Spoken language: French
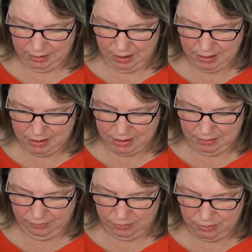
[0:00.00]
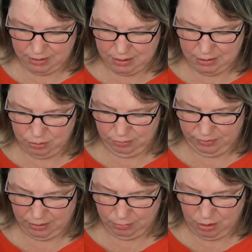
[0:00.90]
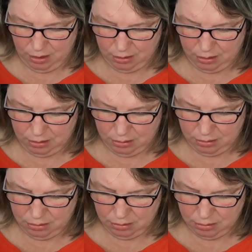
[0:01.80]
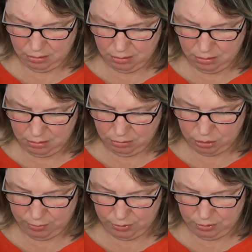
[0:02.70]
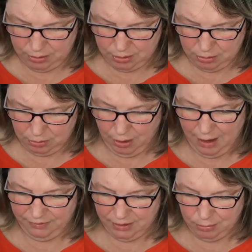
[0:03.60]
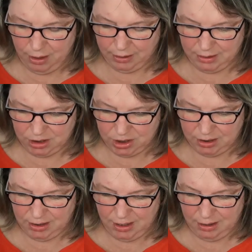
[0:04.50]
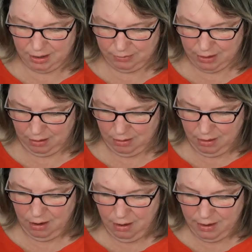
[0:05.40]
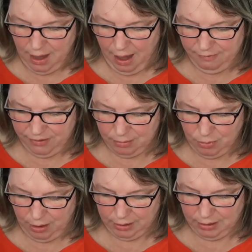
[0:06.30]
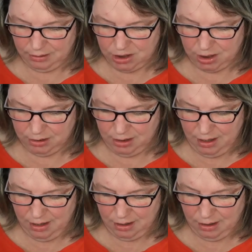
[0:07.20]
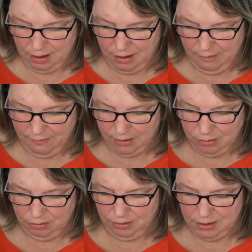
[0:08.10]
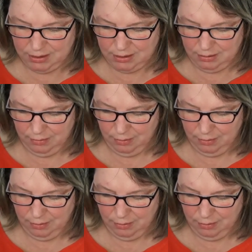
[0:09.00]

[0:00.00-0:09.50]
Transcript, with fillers: Creative ces deux fermoirs. Je pense qu'il y en a... Non, un fermoir, quatre charnières, voilà. Il y a un fermoir, quatre charnières et 22 vis.